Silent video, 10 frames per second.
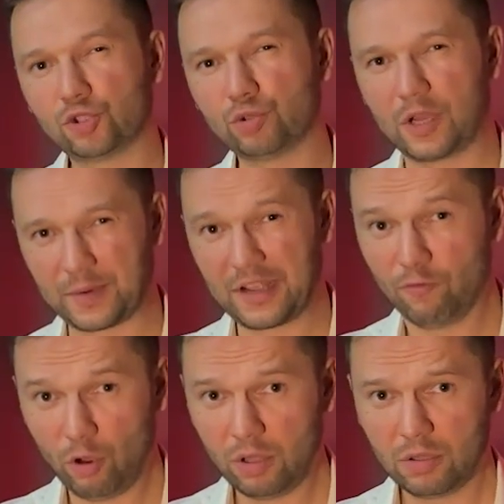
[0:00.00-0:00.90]
шуток про
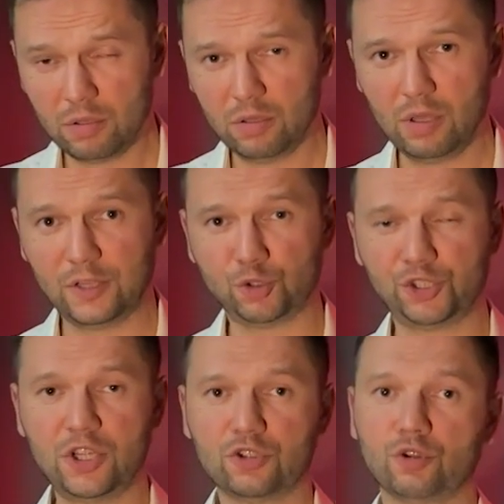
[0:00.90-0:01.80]
говно
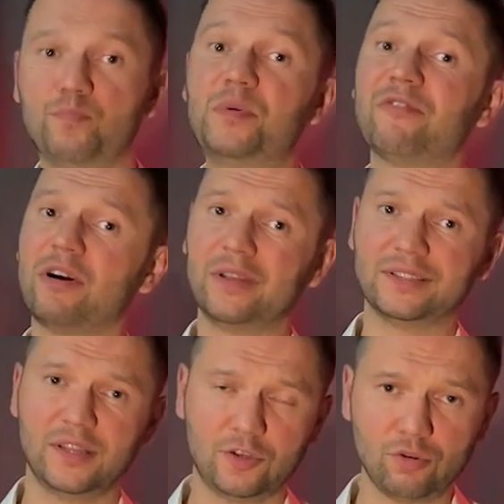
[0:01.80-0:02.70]
ощущение, что
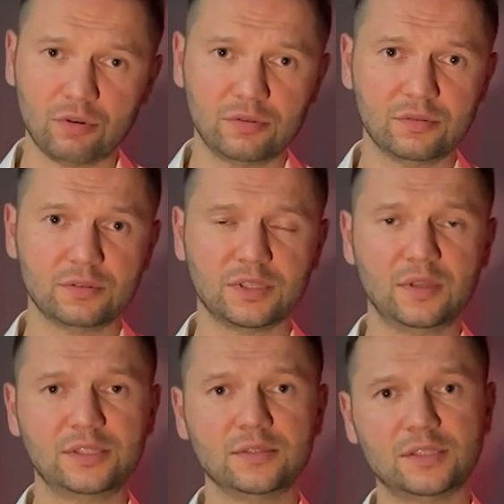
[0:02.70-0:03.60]
первоклассный актер
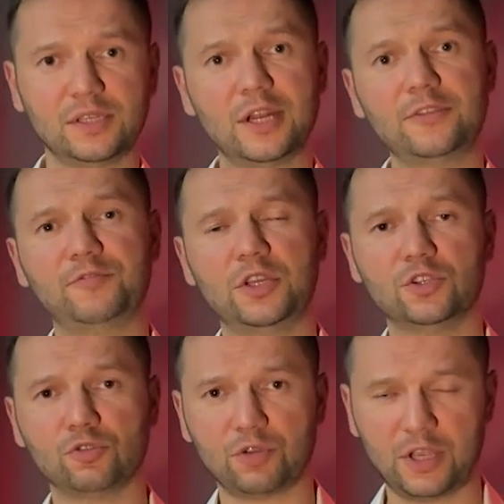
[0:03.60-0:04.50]
согласился сыграть в
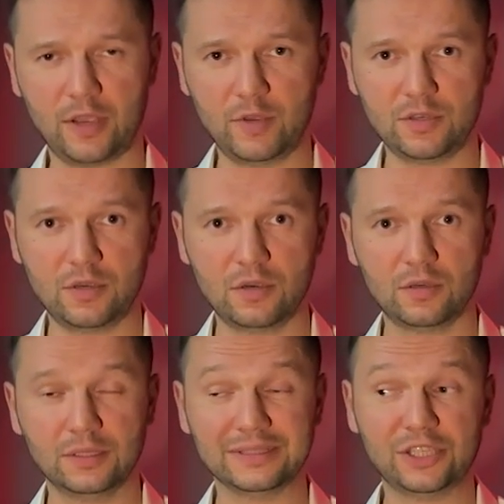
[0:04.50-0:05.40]
третьесортной комедии.
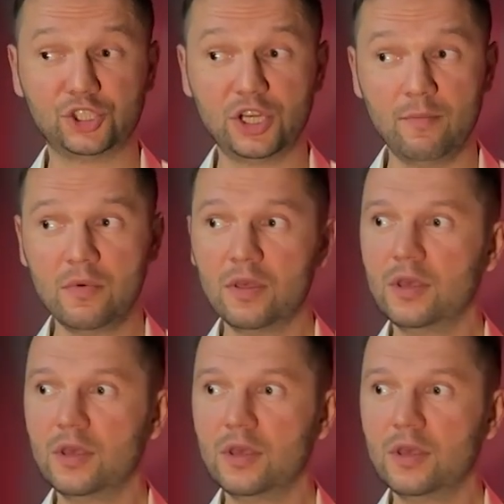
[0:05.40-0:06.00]
Зачем?